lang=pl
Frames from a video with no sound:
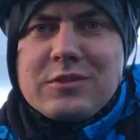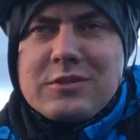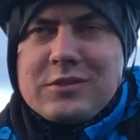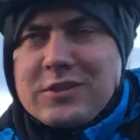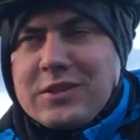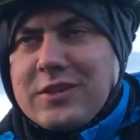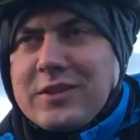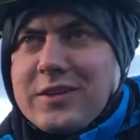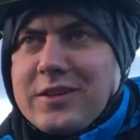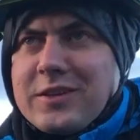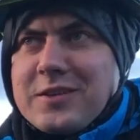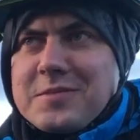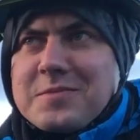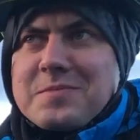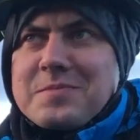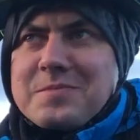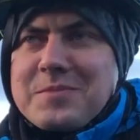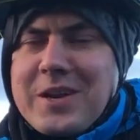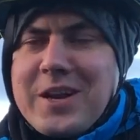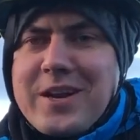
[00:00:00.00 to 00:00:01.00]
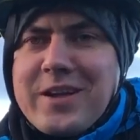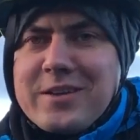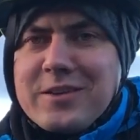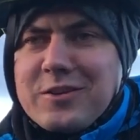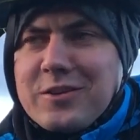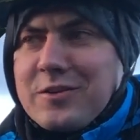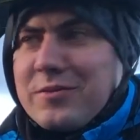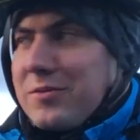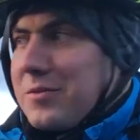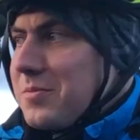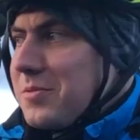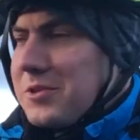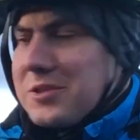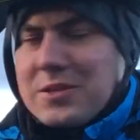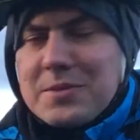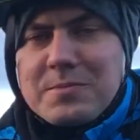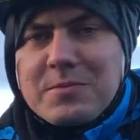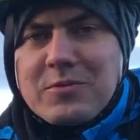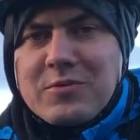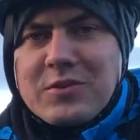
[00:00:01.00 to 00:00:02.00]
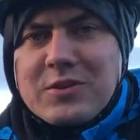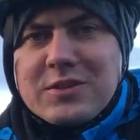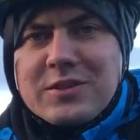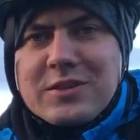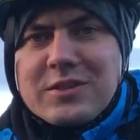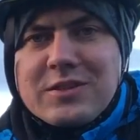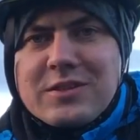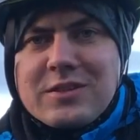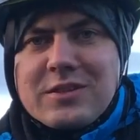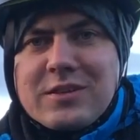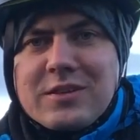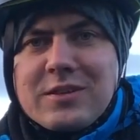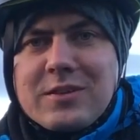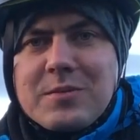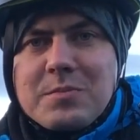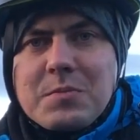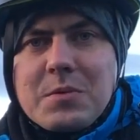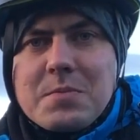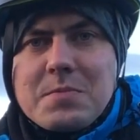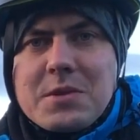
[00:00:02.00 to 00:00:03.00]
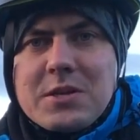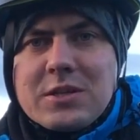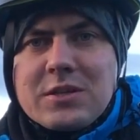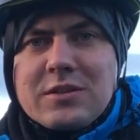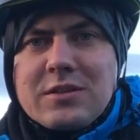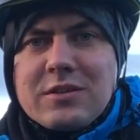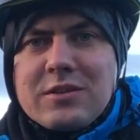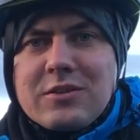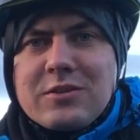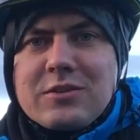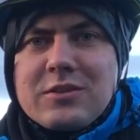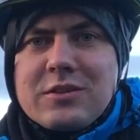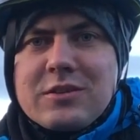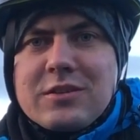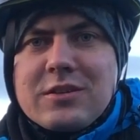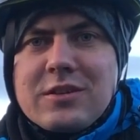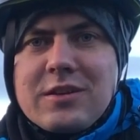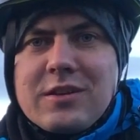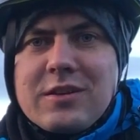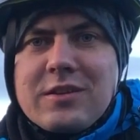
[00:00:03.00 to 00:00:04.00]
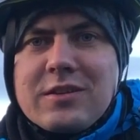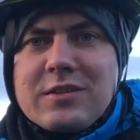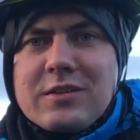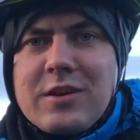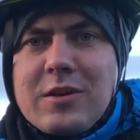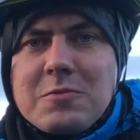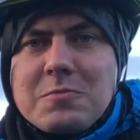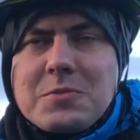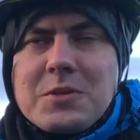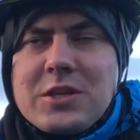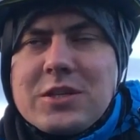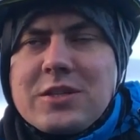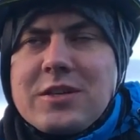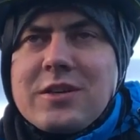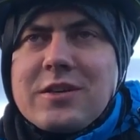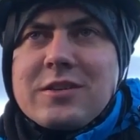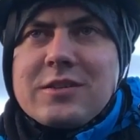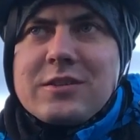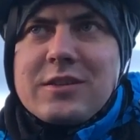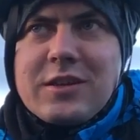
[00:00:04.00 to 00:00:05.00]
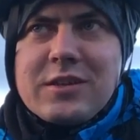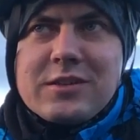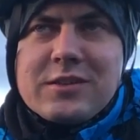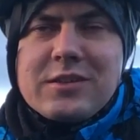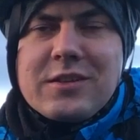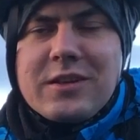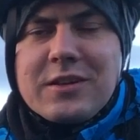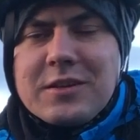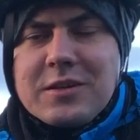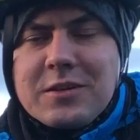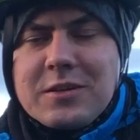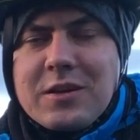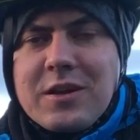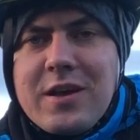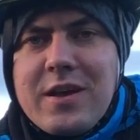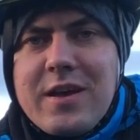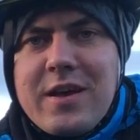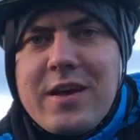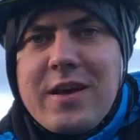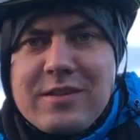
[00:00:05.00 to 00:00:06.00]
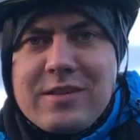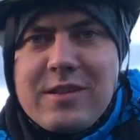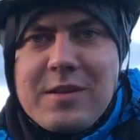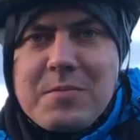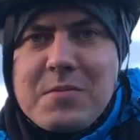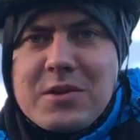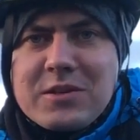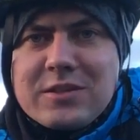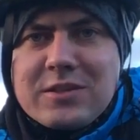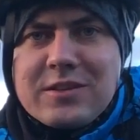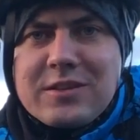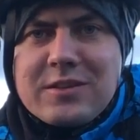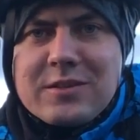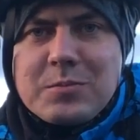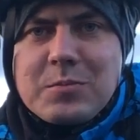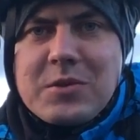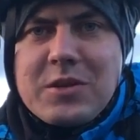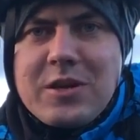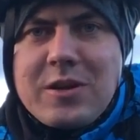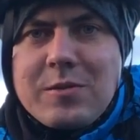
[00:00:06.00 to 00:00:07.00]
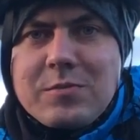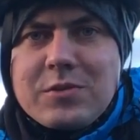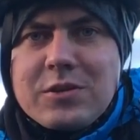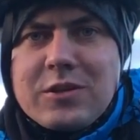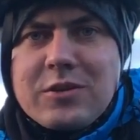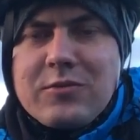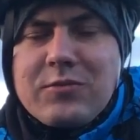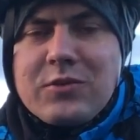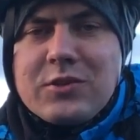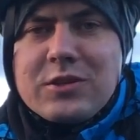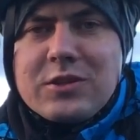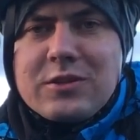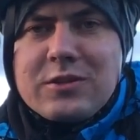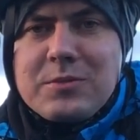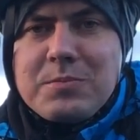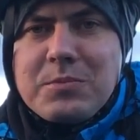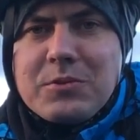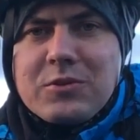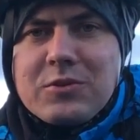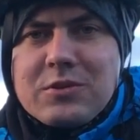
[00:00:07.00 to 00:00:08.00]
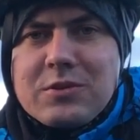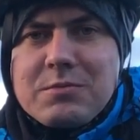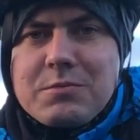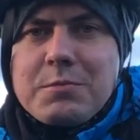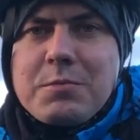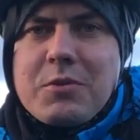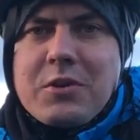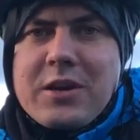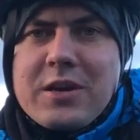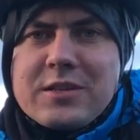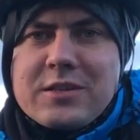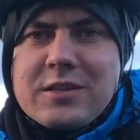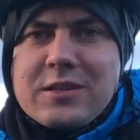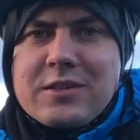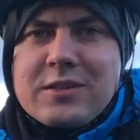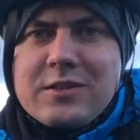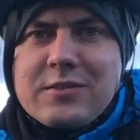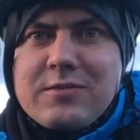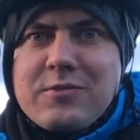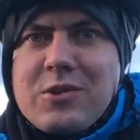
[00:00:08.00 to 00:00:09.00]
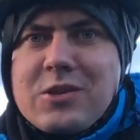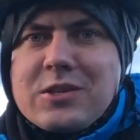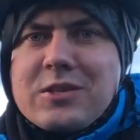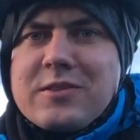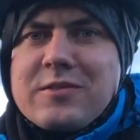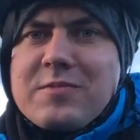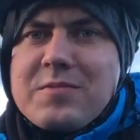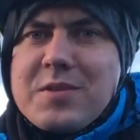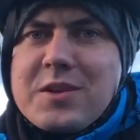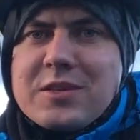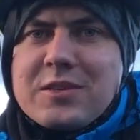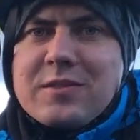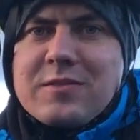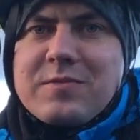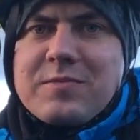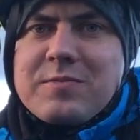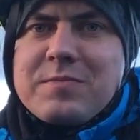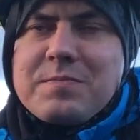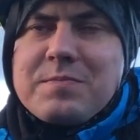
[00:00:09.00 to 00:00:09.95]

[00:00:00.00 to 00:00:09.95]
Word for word: dzisiaj tak lajtowo, można powiedzieć, e, po mieście, troszeczkę na obrzeżach też takich. Na masie zbierają się rowerzyści po to, żeby pokazać się właśnie w masie,